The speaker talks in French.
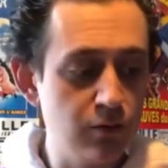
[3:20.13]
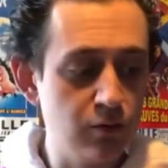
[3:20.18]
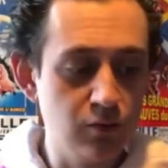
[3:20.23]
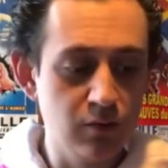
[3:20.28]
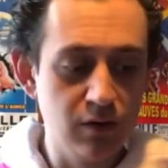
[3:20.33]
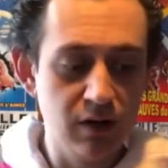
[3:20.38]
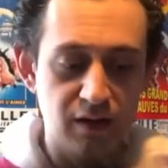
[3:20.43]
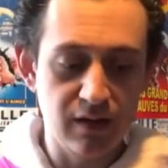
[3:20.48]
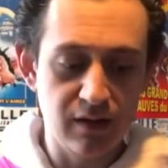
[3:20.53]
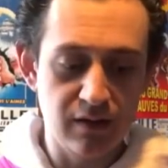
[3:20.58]

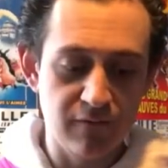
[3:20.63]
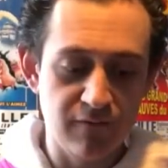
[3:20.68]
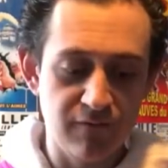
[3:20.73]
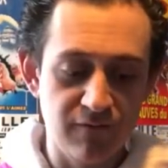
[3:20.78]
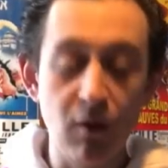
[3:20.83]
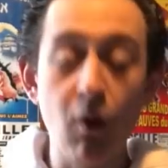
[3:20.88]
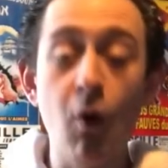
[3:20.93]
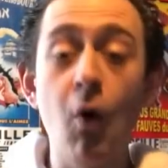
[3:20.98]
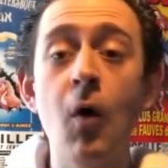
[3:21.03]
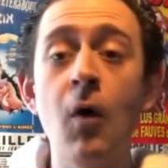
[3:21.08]
Nous les
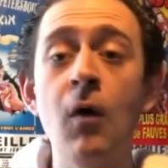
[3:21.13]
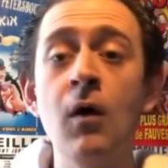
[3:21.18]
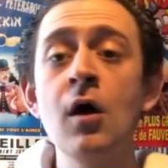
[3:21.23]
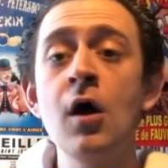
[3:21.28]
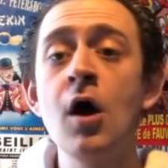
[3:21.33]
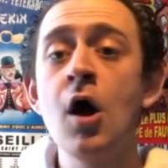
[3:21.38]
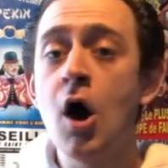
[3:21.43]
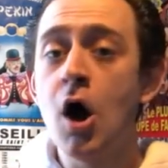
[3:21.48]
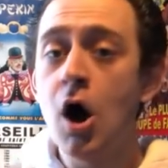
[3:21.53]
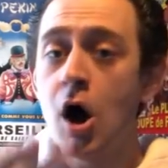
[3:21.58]
verrons
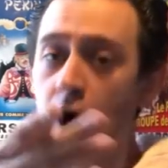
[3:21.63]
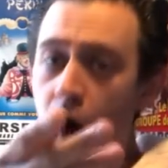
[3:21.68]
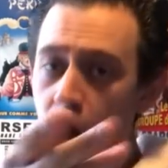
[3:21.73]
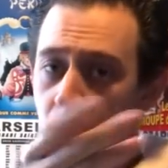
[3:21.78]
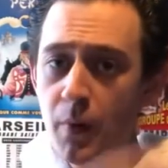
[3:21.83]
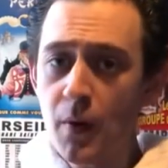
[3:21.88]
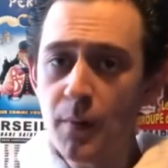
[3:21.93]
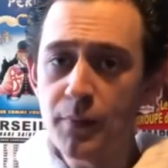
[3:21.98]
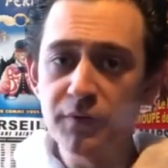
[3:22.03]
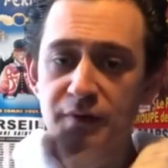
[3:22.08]

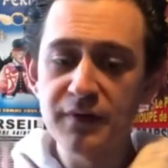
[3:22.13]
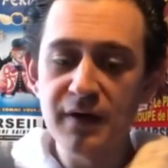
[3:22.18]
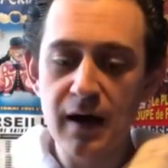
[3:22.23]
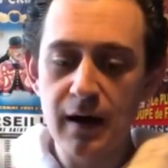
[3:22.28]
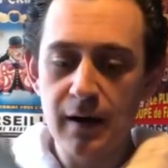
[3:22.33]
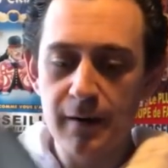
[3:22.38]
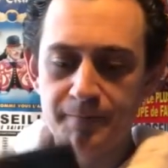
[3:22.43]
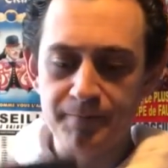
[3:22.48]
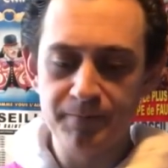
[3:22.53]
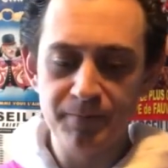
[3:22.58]
un peu plus
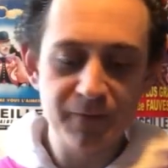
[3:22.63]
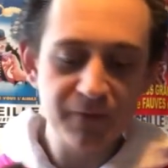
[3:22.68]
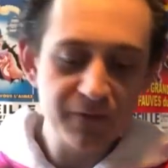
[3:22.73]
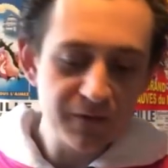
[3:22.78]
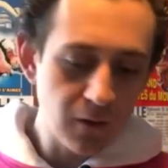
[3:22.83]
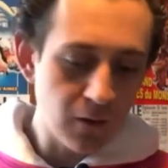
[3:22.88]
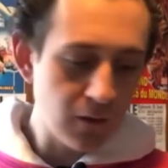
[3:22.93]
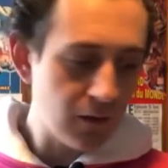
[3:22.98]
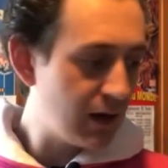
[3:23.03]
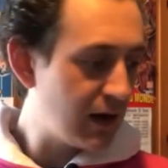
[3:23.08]
tard
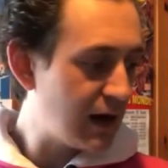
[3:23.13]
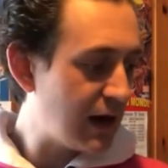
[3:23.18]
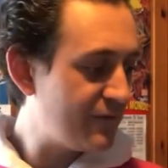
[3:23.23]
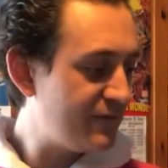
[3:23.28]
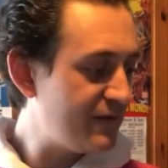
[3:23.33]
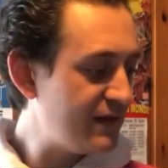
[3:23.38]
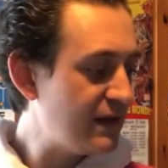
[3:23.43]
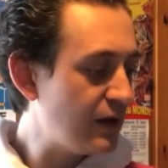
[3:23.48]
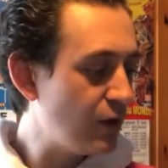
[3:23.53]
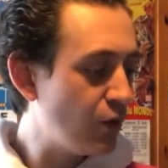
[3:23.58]
dans la
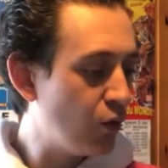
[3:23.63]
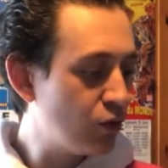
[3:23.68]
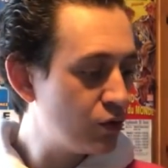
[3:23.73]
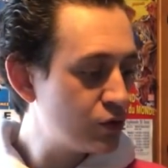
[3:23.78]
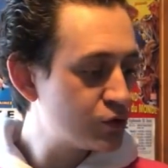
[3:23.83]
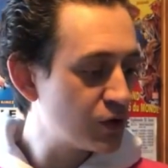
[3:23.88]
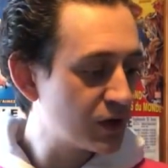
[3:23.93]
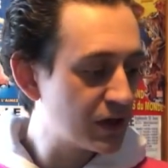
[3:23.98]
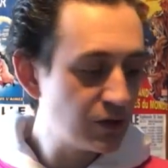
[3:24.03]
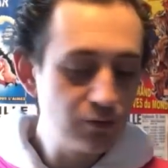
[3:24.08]
vidéo.
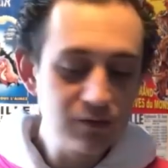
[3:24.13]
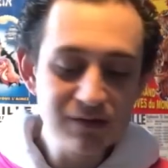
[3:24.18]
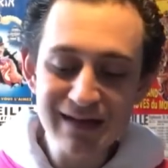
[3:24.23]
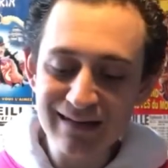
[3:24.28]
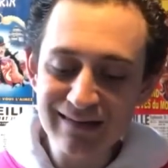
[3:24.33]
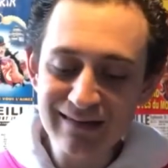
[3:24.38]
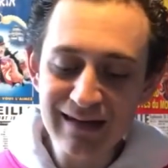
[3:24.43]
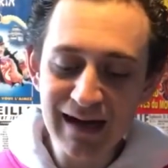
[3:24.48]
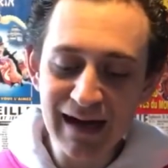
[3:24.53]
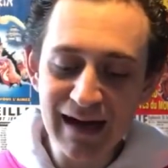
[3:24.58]
Ce qui nous
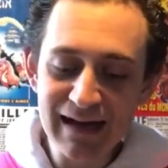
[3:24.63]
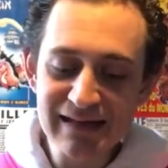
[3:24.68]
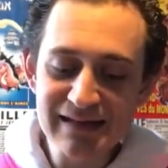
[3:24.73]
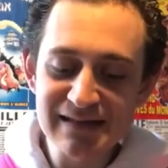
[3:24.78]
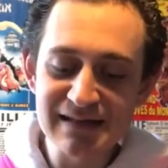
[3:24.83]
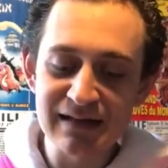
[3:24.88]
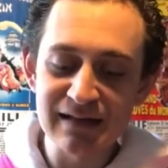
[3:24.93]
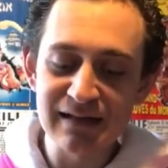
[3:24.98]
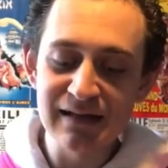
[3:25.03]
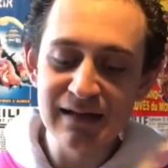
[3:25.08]

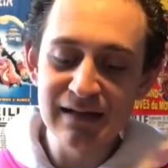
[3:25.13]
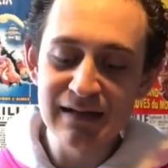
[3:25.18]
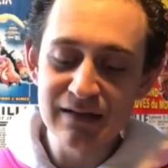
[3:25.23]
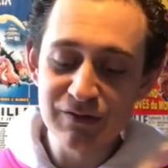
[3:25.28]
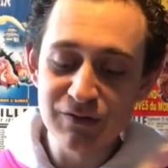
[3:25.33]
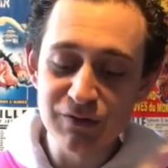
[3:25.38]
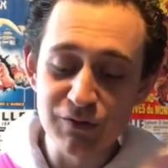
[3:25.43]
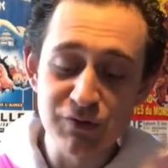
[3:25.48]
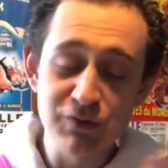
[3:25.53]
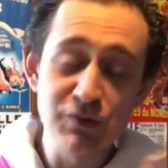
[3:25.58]
intéresse,
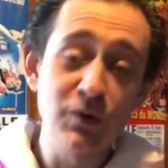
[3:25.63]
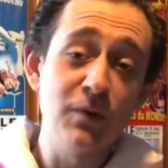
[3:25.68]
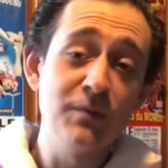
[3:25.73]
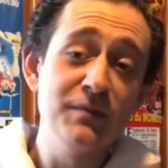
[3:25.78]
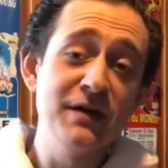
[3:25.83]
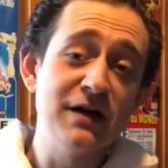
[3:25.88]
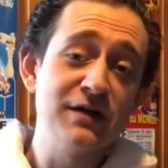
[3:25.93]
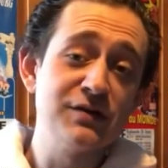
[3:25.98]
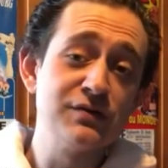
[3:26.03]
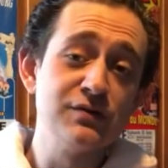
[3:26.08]
ce sont
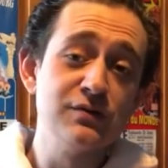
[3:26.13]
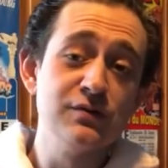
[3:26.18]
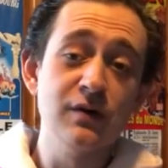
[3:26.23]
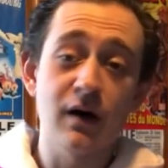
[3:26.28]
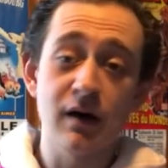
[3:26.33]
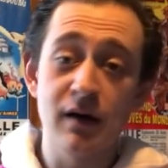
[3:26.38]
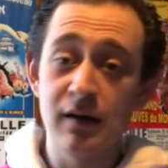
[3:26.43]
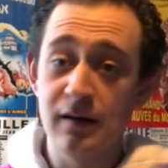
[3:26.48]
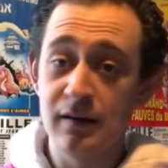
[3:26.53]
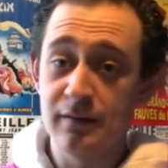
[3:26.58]
bien sûr